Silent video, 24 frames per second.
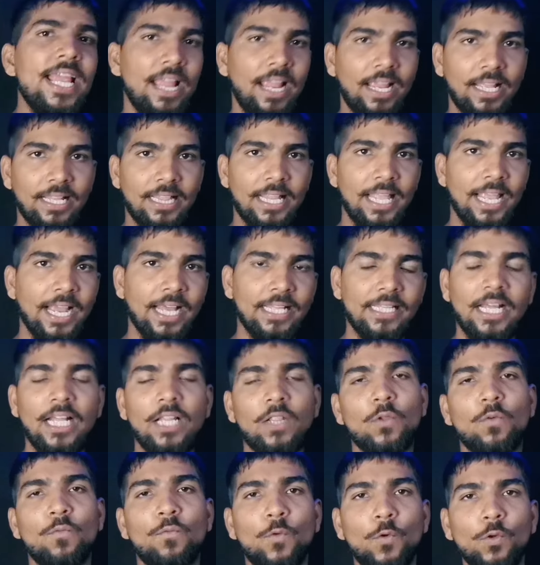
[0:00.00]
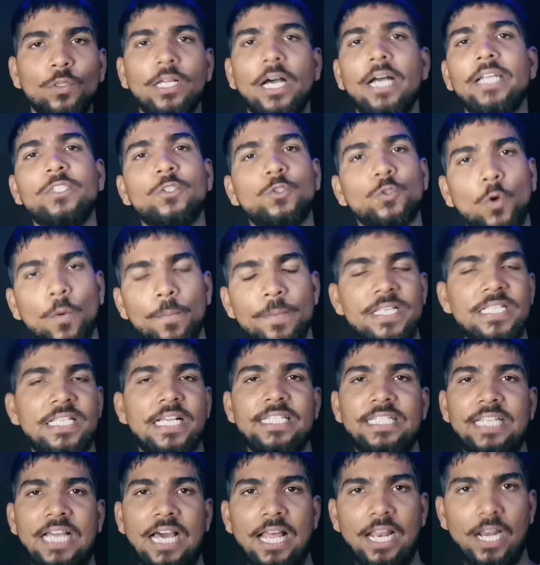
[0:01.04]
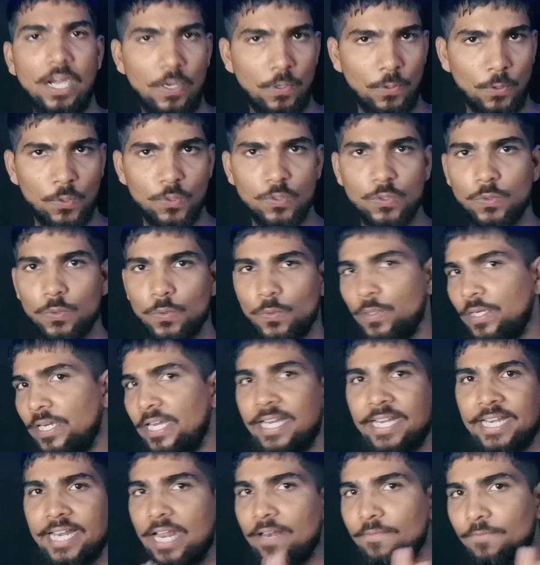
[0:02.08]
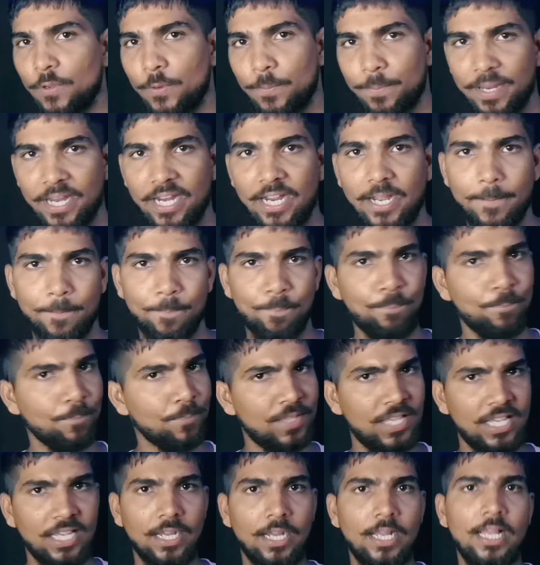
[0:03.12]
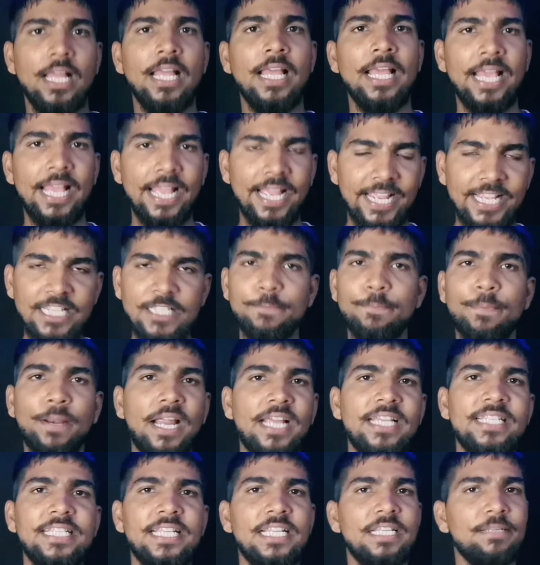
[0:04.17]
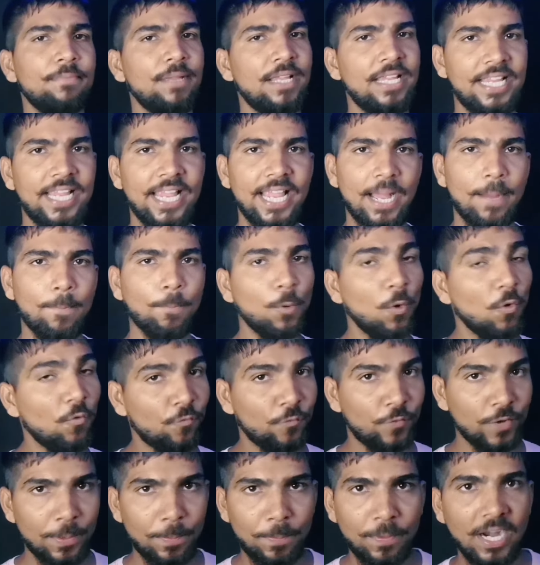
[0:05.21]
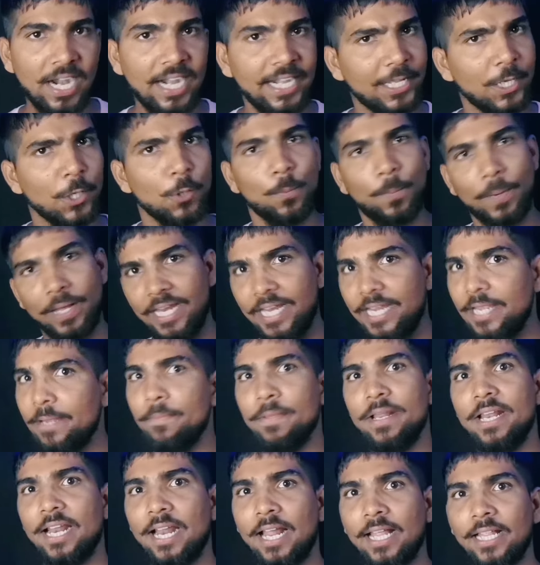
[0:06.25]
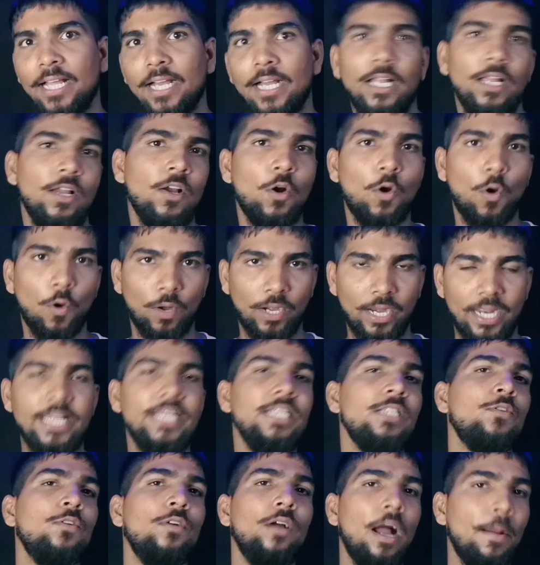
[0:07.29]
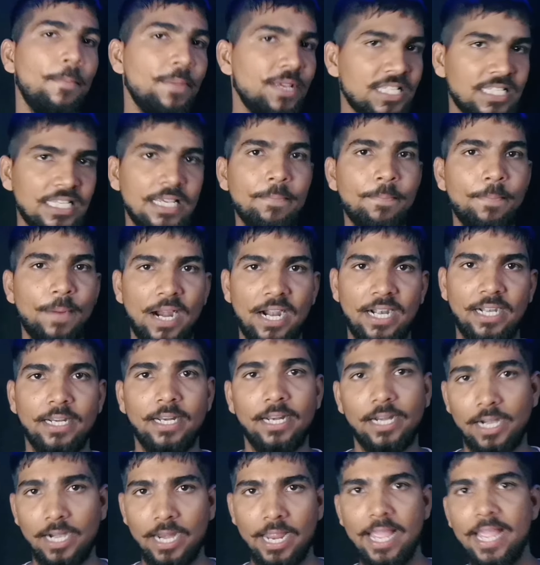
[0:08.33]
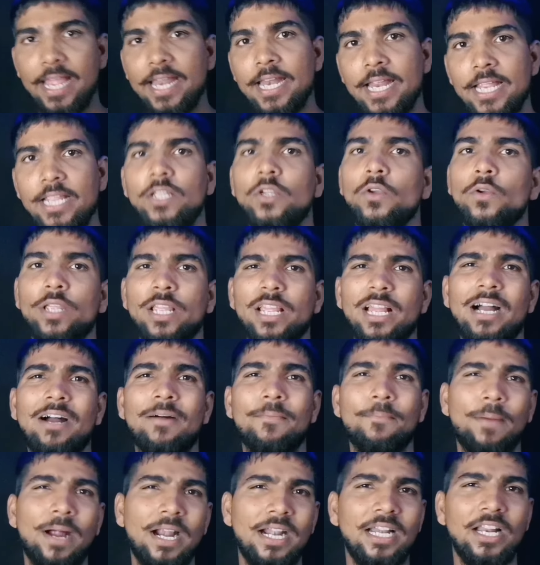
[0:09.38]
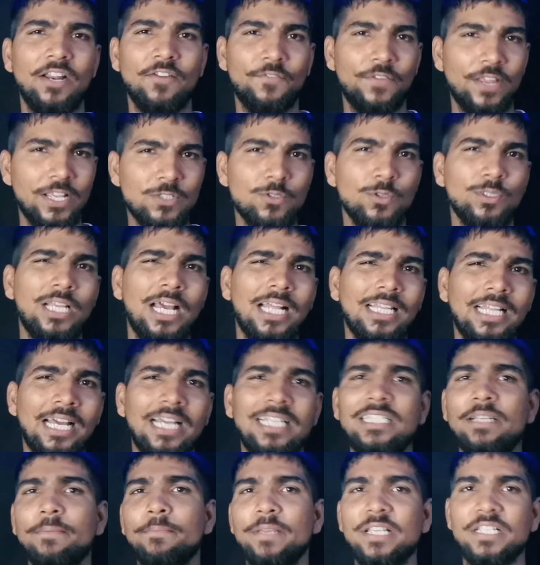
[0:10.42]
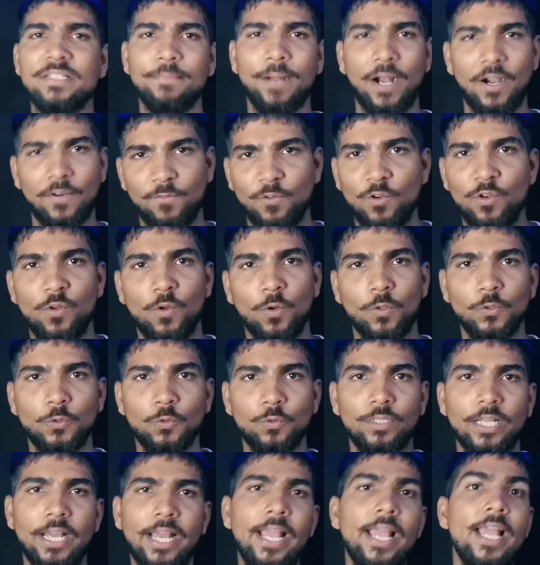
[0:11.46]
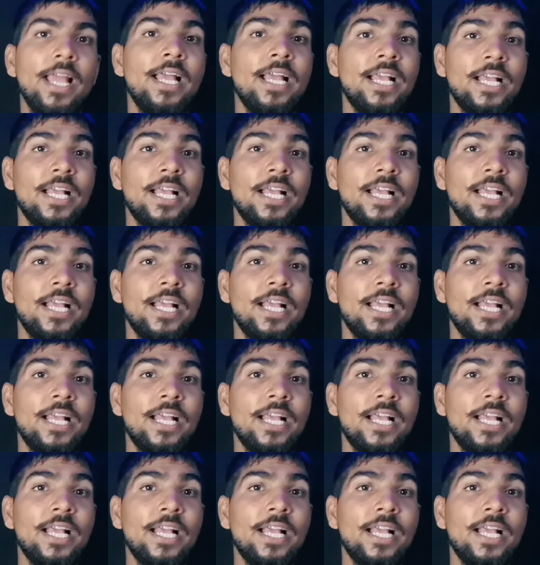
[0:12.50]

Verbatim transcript: ये कितने का था तो वो था चौबीस हज़ार नौ सौ निन्यानवे रुपये का जी हाँ इस प्राइस रेंज में ये आपको फ्लिपकार्ट के ऊपर ही मिल रहा था और कहीं तो अभी इसकी पार्टनर है नहीं क्योंकि हाँ पार्टनर फिक्स हो जाता है जब भी स्मार्टफोन लॉन्च होता है